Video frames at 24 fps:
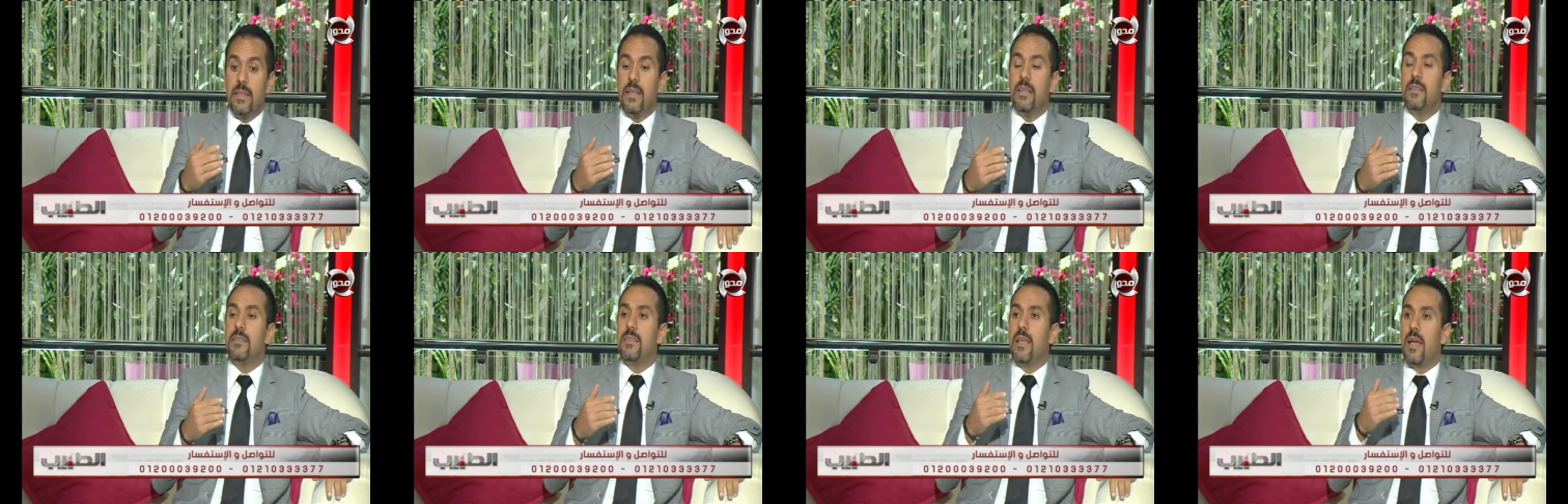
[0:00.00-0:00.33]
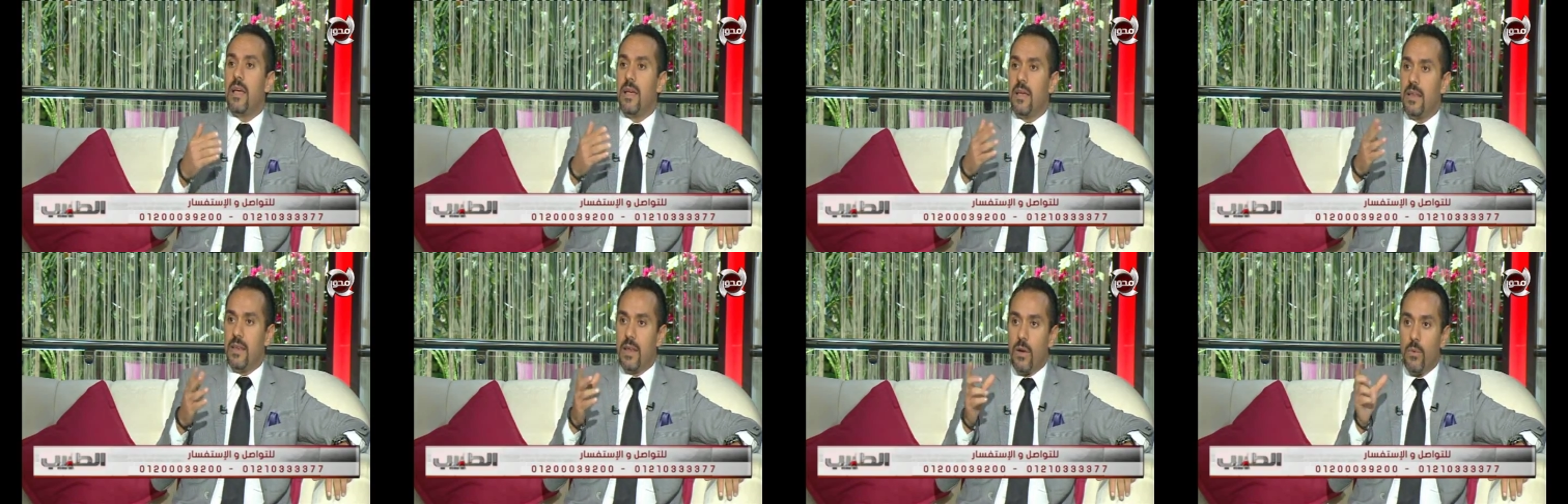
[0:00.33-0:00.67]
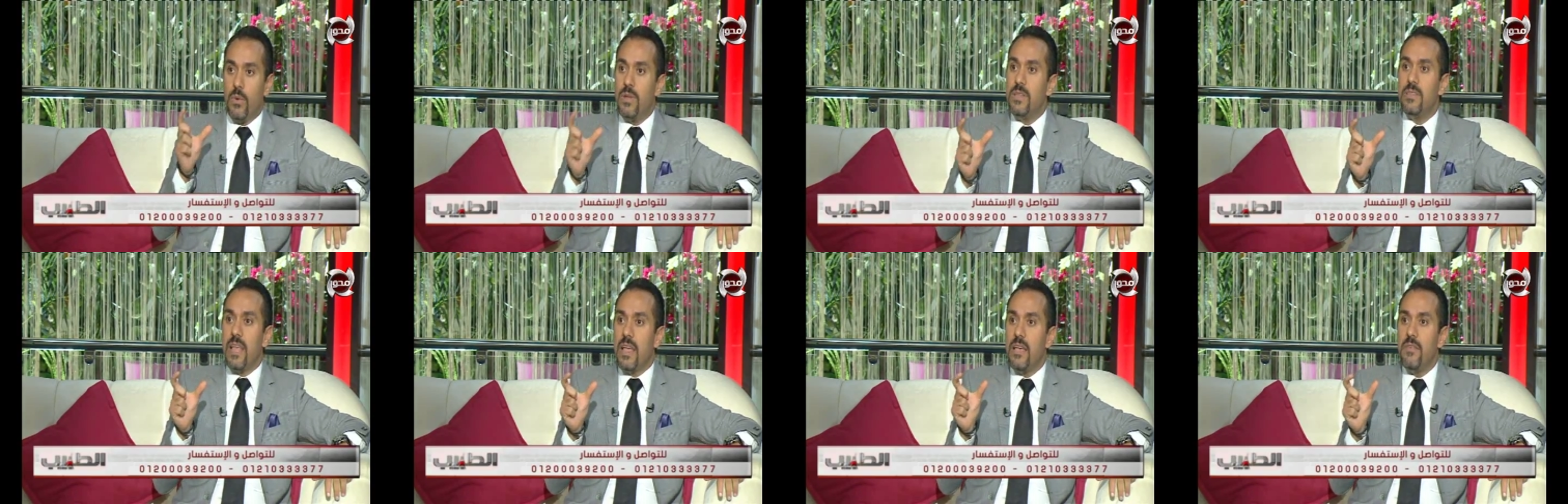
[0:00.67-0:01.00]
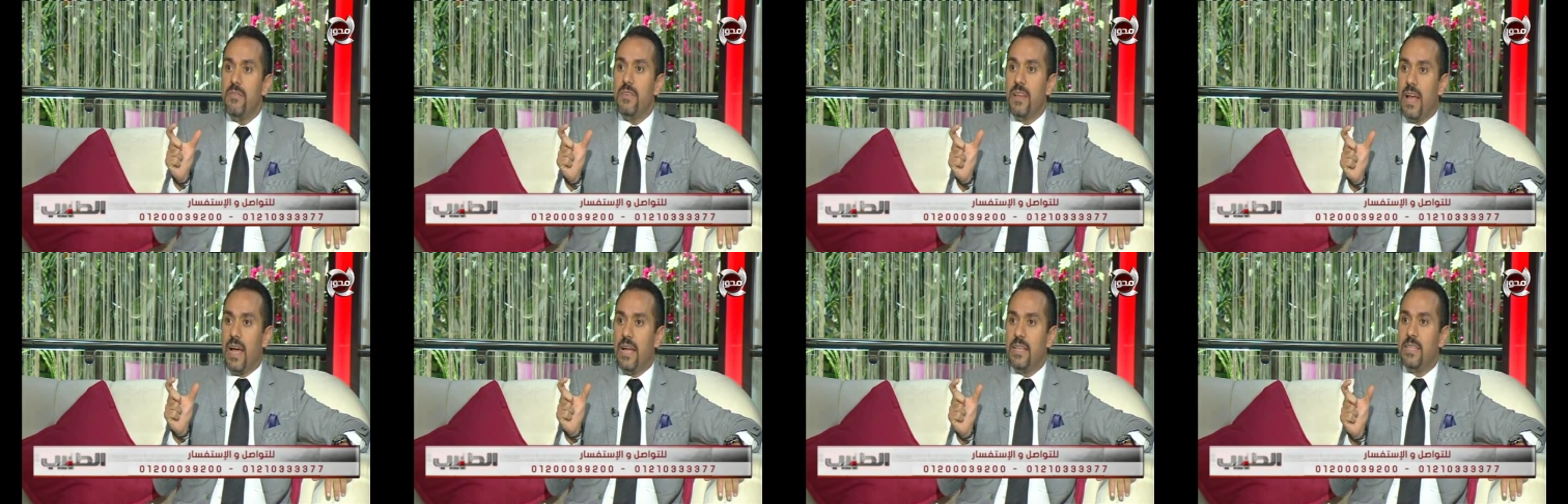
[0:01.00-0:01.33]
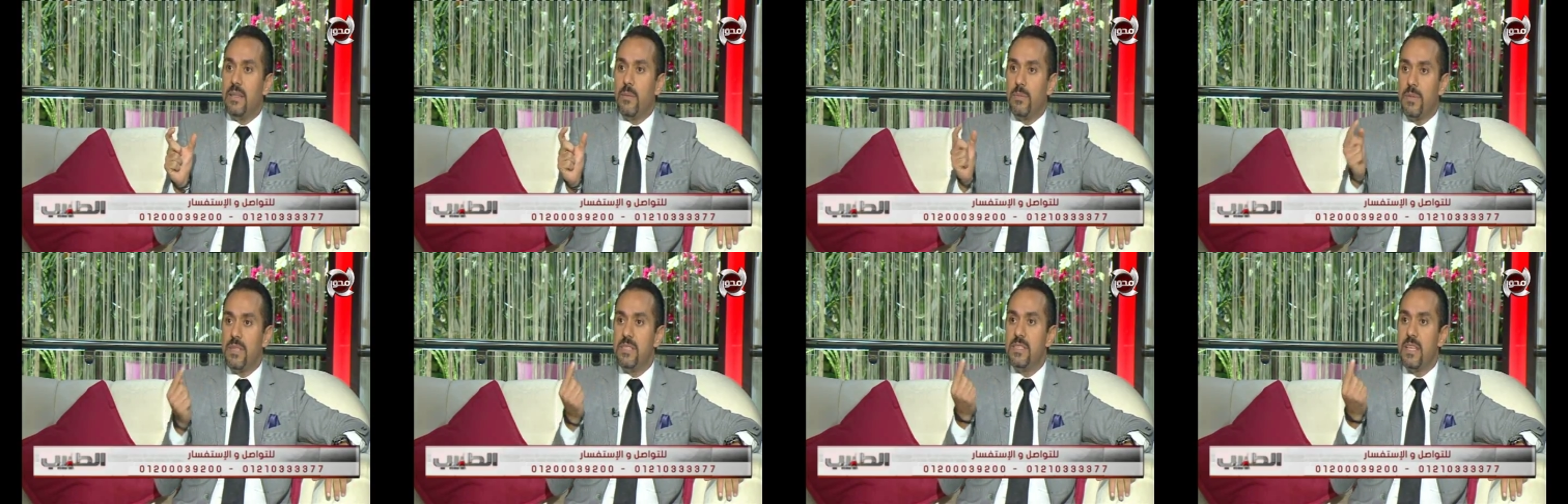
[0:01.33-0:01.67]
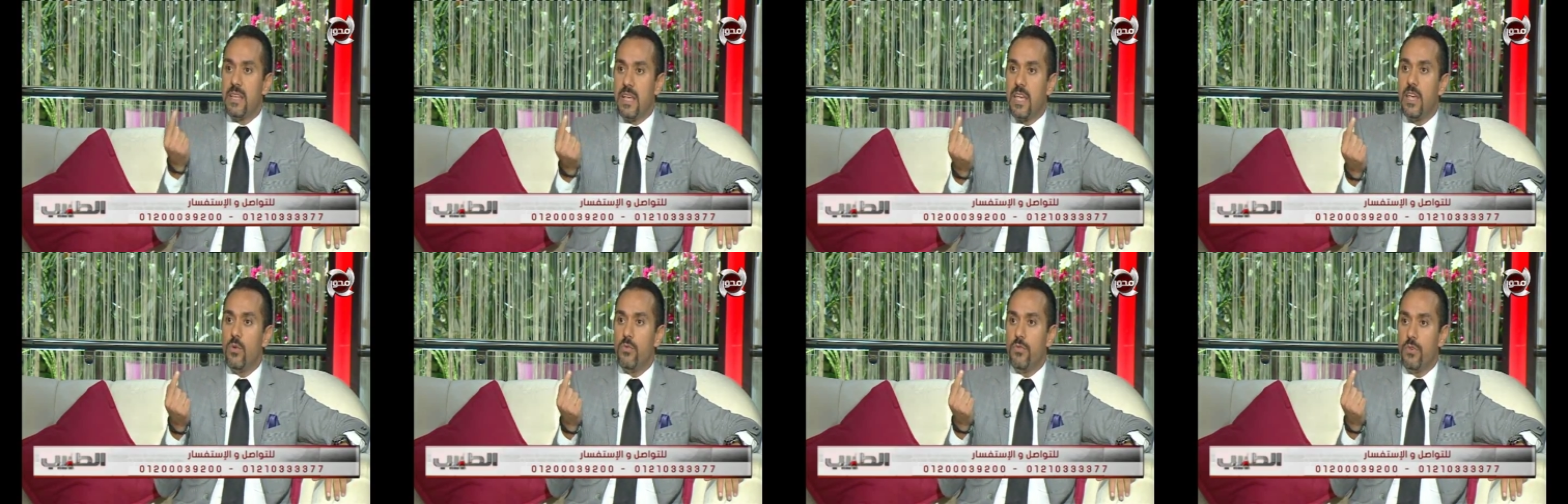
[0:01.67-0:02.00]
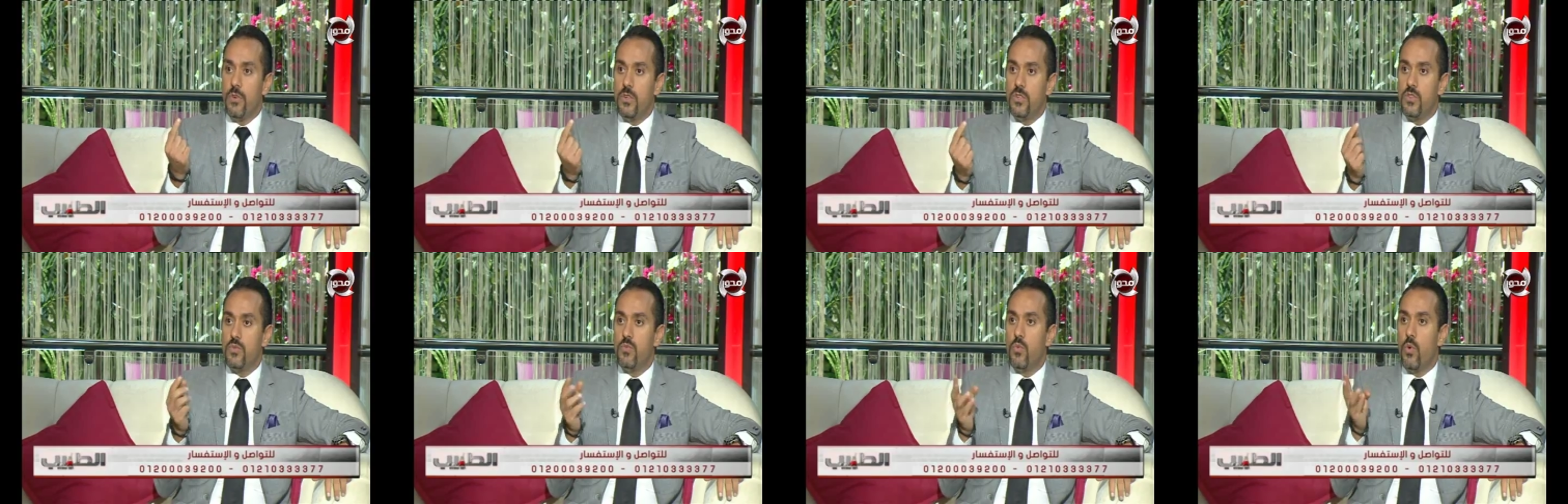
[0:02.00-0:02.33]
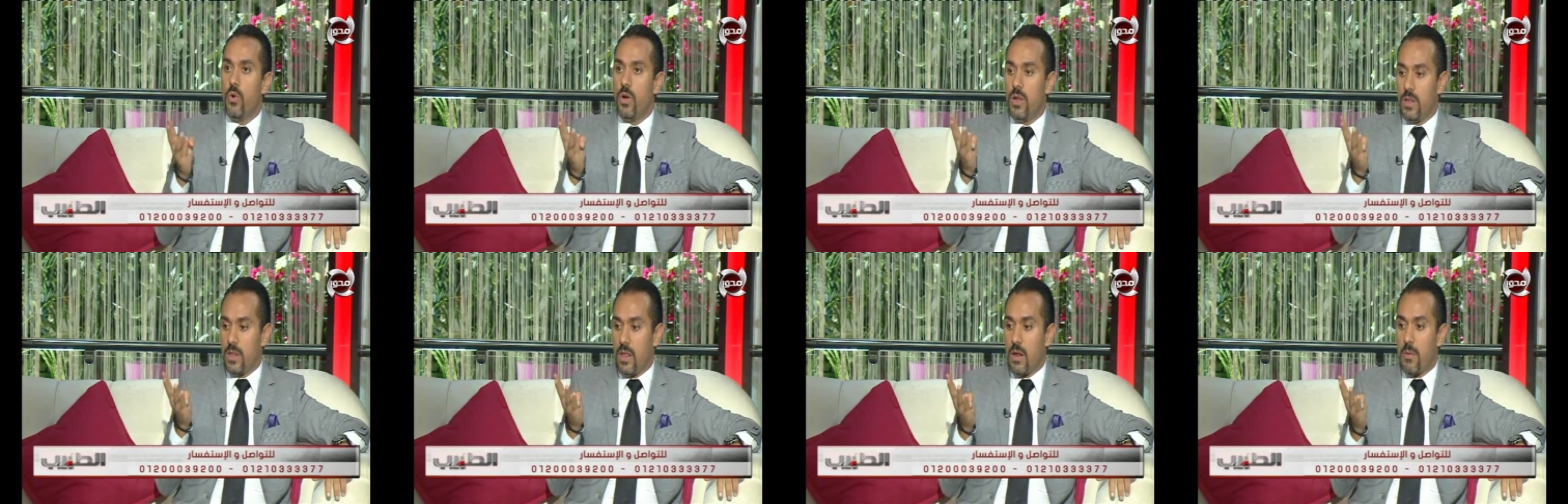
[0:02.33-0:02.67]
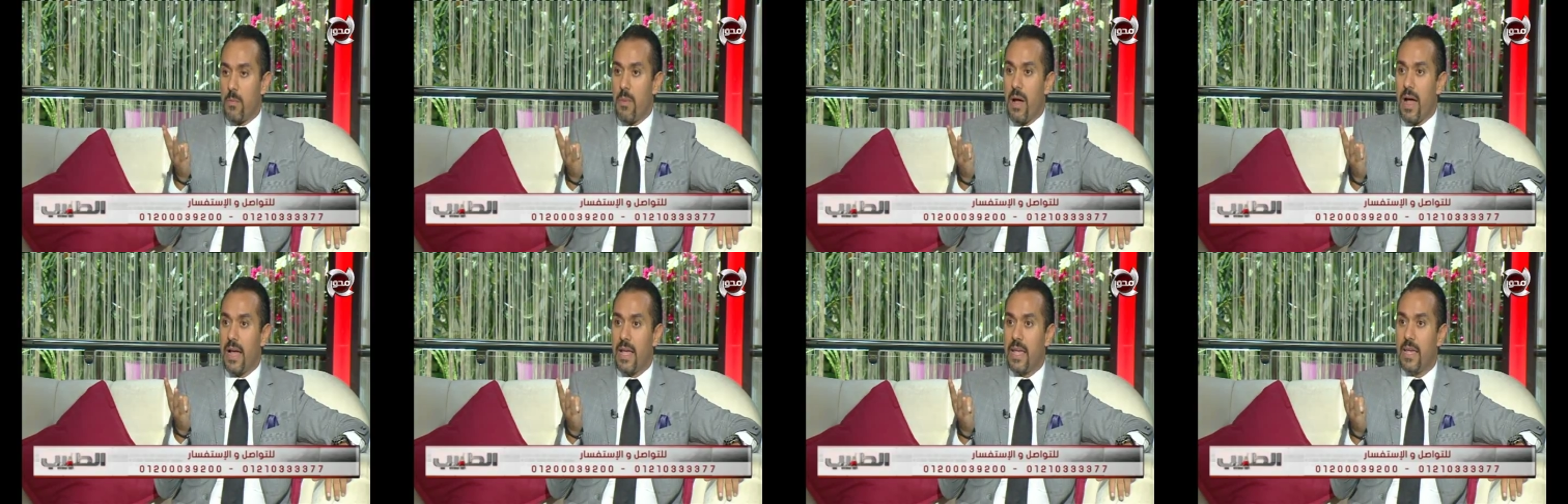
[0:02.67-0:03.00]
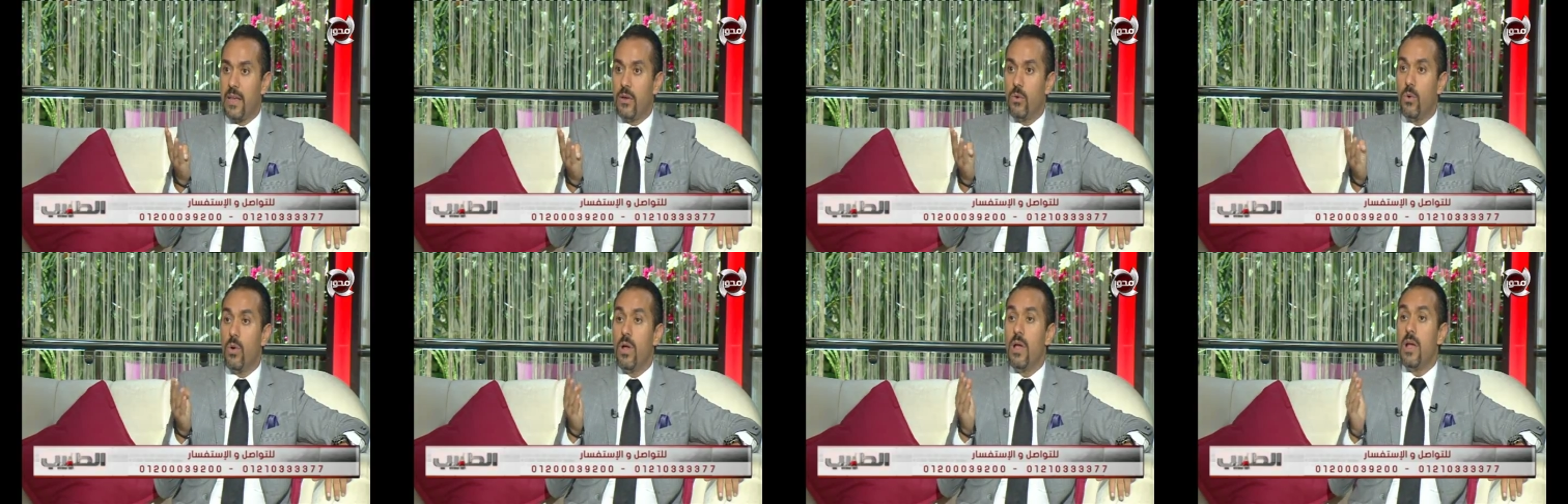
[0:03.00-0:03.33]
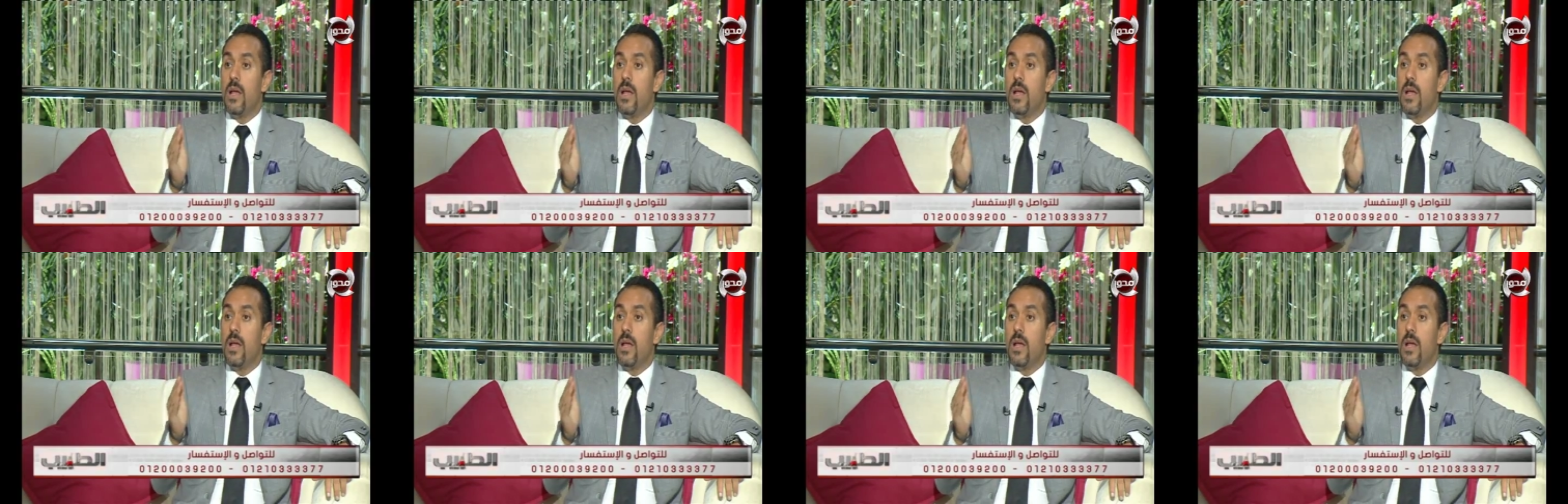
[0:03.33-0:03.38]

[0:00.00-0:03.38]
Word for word: انت لو انت ايفن حتى بتنزل كيلو في الاسبوع يعني 4 كيلو